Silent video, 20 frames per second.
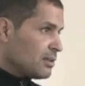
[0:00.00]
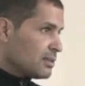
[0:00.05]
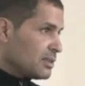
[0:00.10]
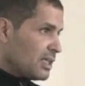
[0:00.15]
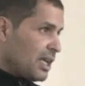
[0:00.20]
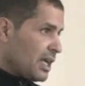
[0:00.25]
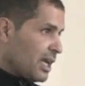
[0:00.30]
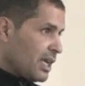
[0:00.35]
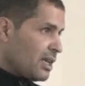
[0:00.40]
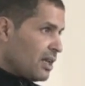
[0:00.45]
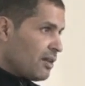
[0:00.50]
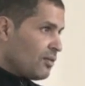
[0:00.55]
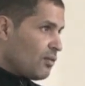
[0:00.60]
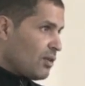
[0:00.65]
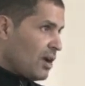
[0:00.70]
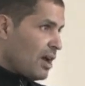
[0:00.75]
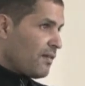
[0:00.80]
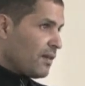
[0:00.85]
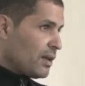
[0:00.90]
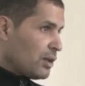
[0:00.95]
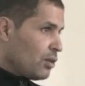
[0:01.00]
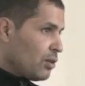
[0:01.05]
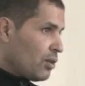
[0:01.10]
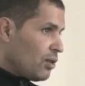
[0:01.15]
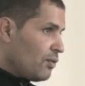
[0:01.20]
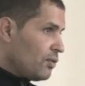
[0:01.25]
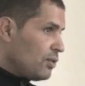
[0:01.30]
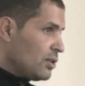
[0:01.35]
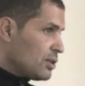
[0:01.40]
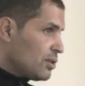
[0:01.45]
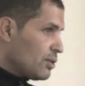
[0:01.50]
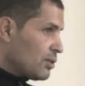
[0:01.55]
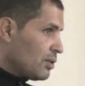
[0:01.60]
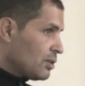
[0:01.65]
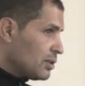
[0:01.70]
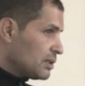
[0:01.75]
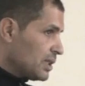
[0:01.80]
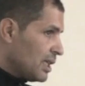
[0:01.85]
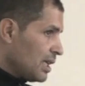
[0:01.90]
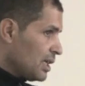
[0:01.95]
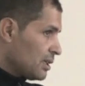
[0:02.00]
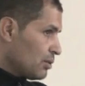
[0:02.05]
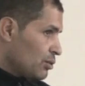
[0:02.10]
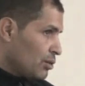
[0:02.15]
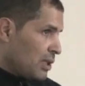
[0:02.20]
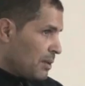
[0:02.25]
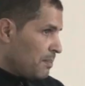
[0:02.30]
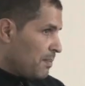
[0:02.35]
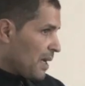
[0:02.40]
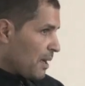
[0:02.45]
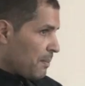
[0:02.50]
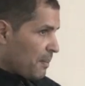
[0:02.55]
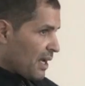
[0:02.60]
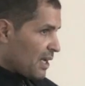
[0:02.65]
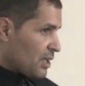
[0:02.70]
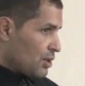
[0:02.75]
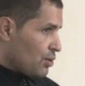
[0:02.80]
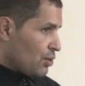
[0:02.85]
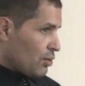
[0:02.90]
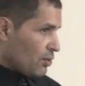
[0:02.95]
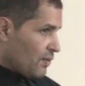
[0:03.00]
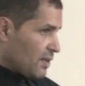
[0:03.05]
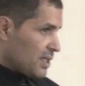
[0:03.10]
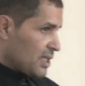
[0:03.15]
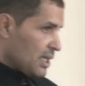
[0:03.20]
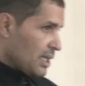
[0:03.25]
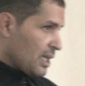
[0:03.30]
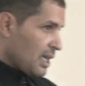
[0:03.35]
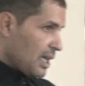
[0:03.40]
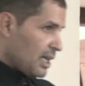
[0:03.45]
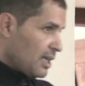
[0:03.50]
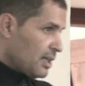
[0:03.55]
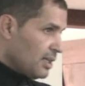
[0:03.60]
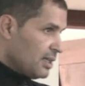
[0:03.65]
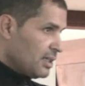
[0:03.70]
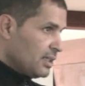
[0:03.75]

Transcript: Ça n'a rien à voir avec le reflux secondaire de l'hyperpression vésicale.